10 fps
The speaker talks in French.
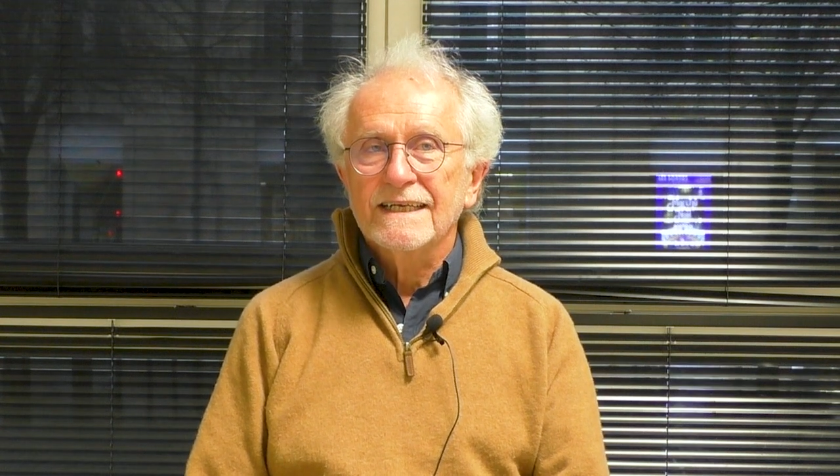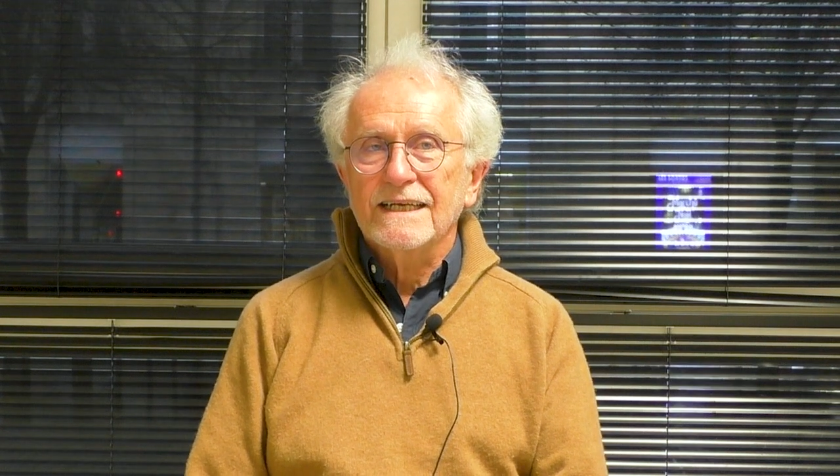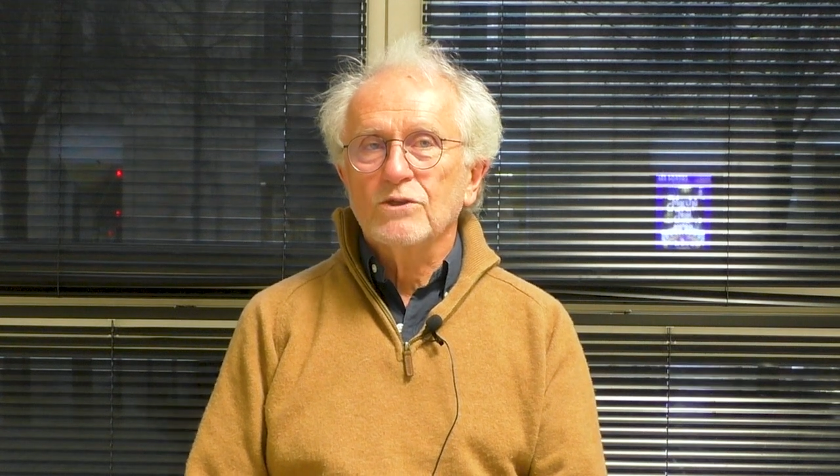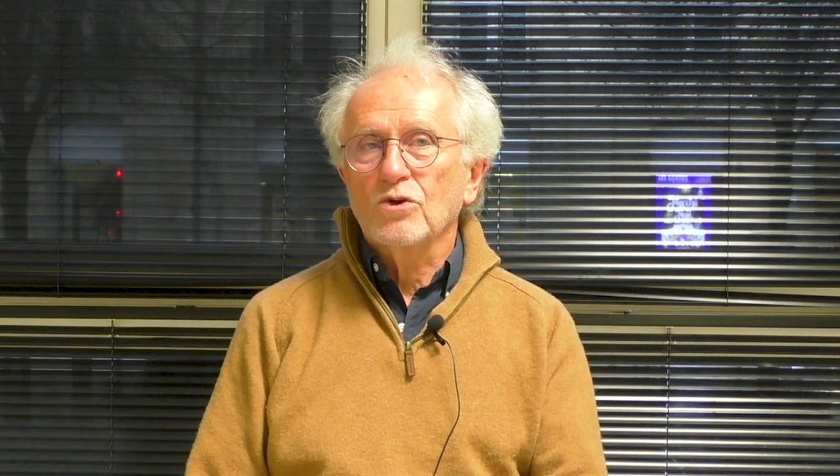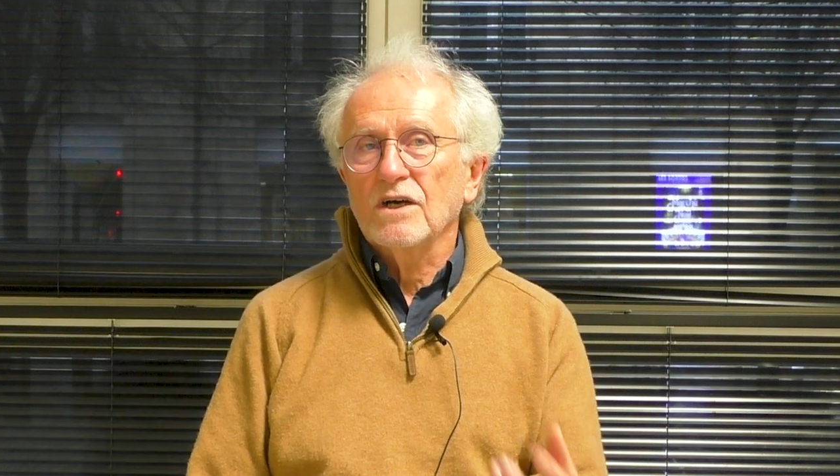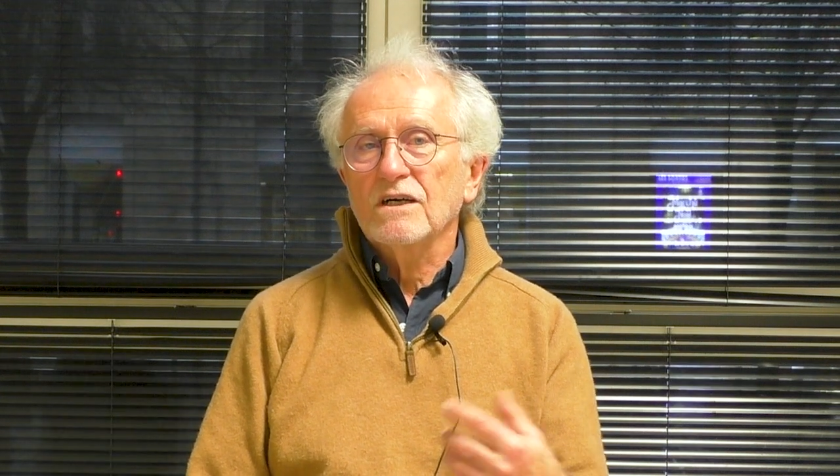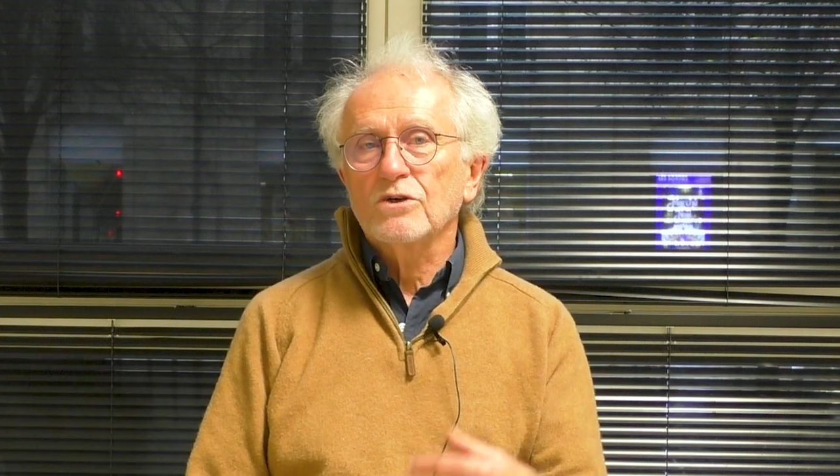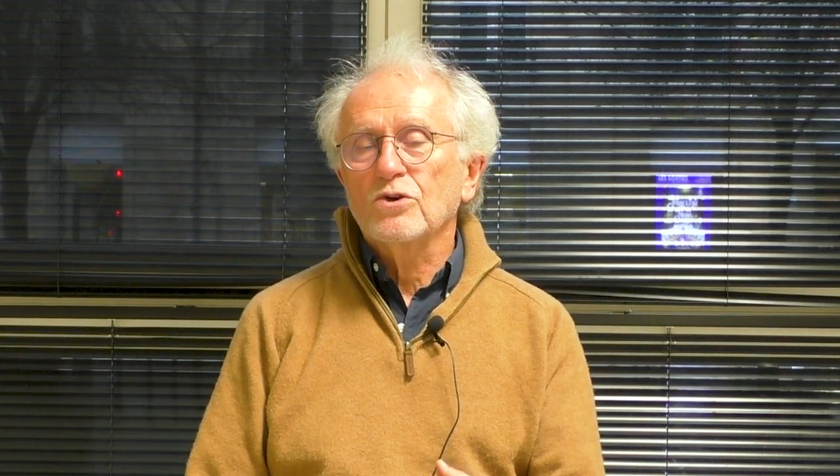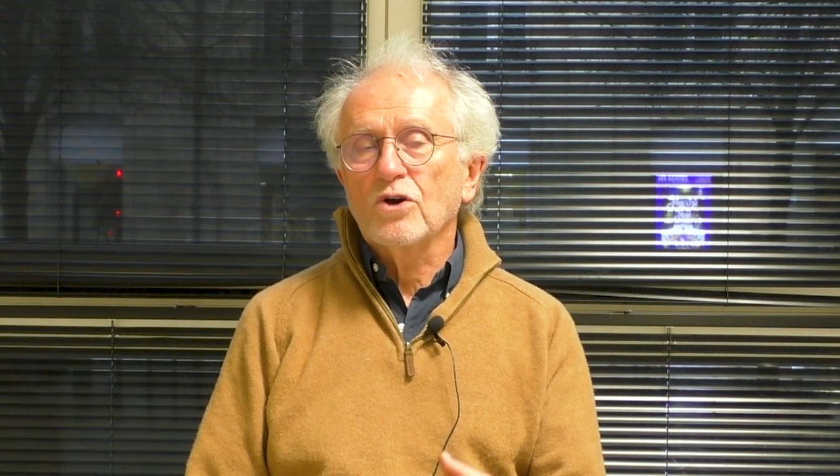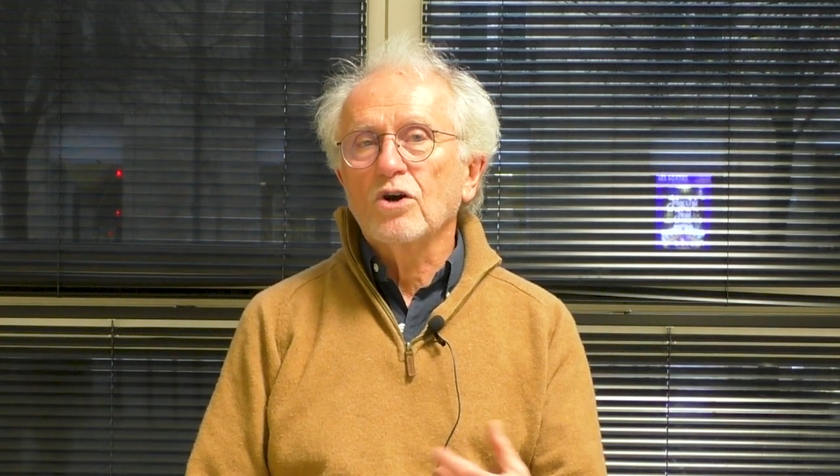et de là,
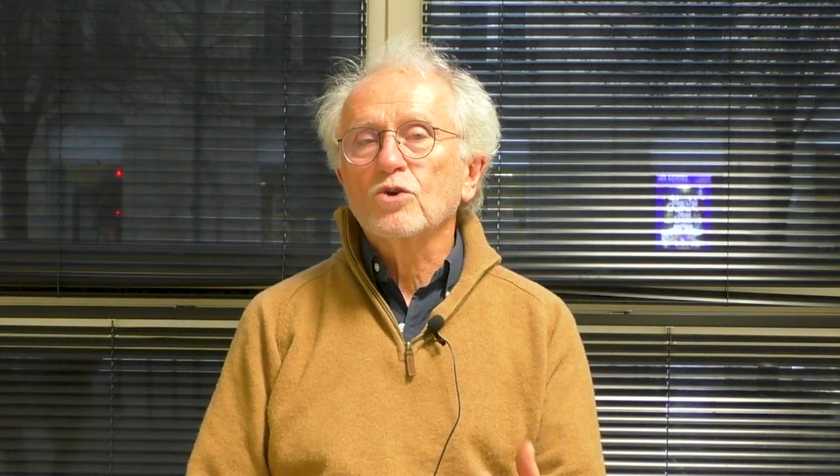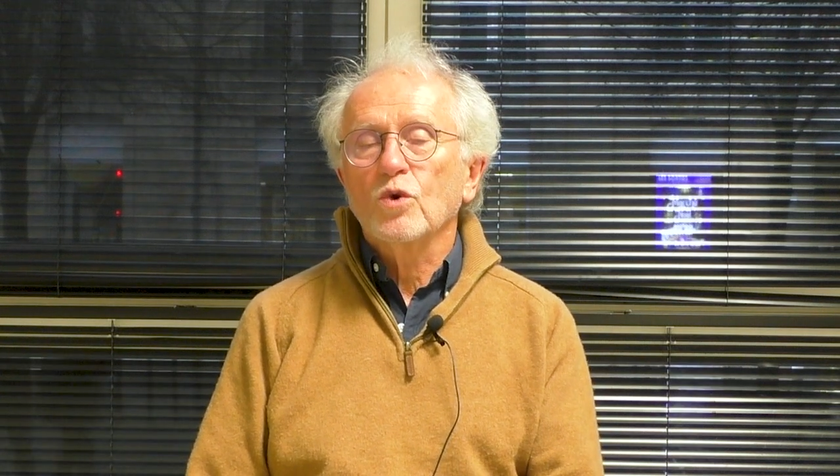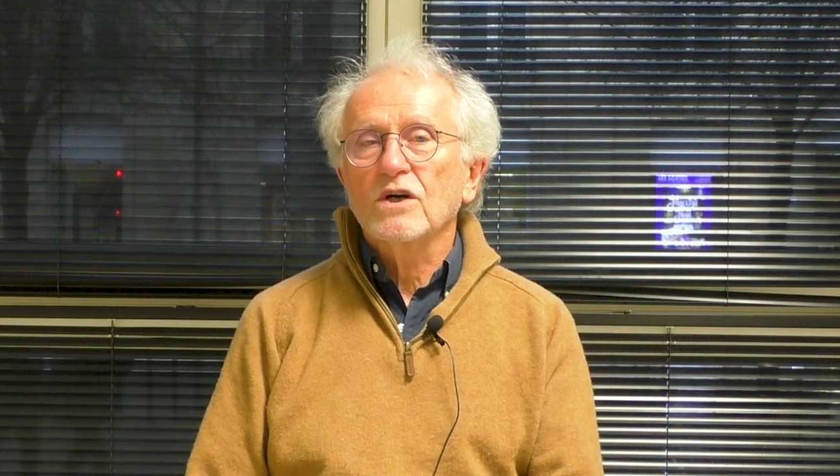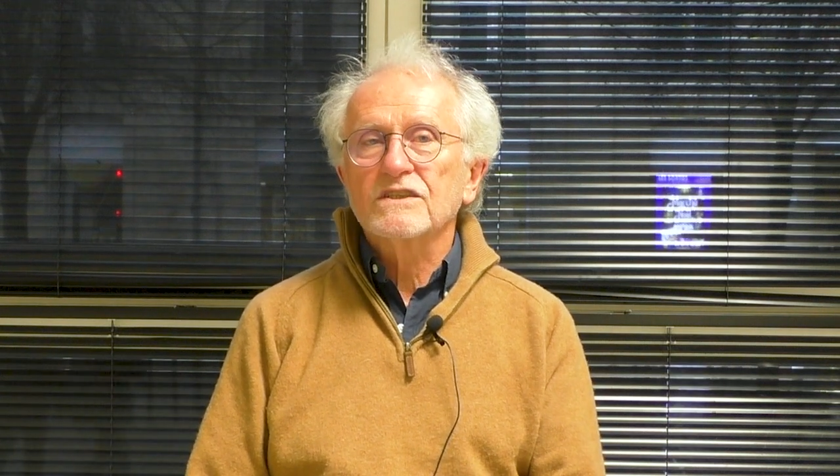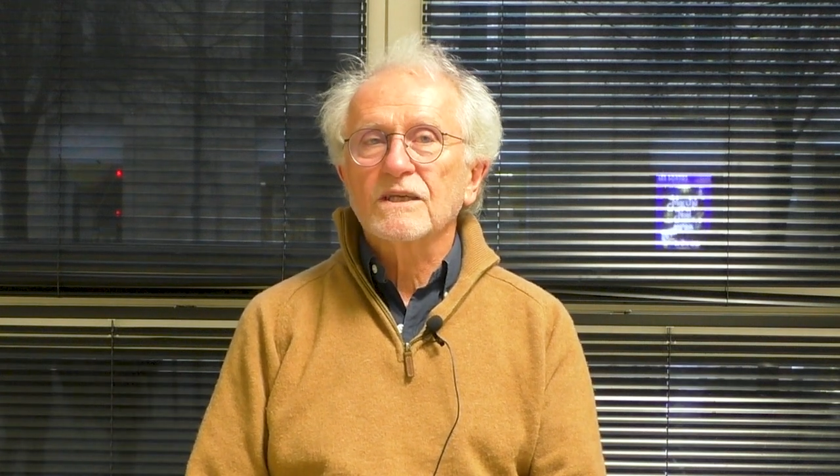en quoi